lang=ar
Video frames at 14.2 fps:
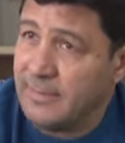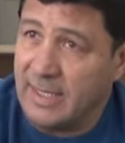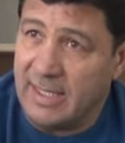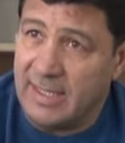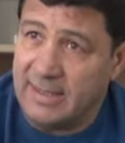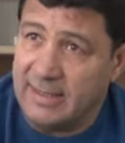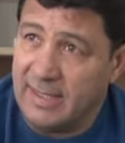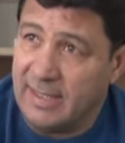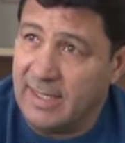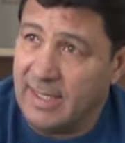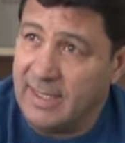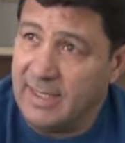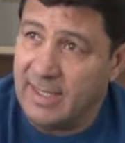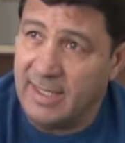على خاطر
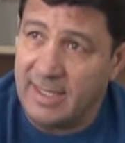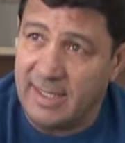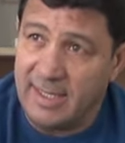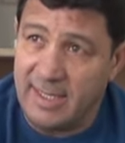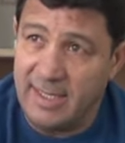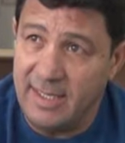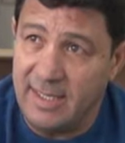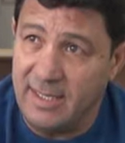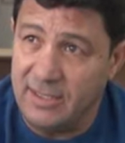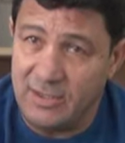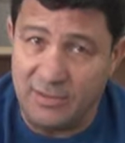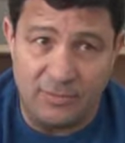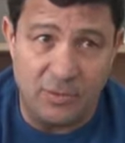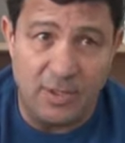الاداء الاخراني اللي
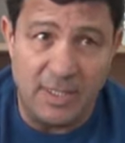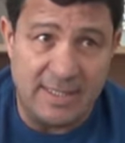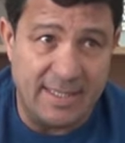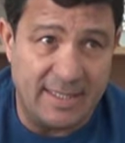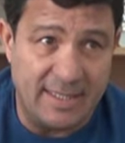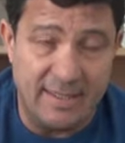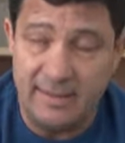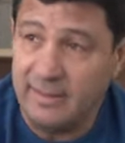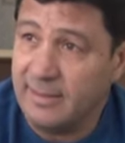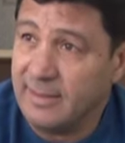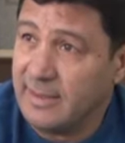شفته خاصه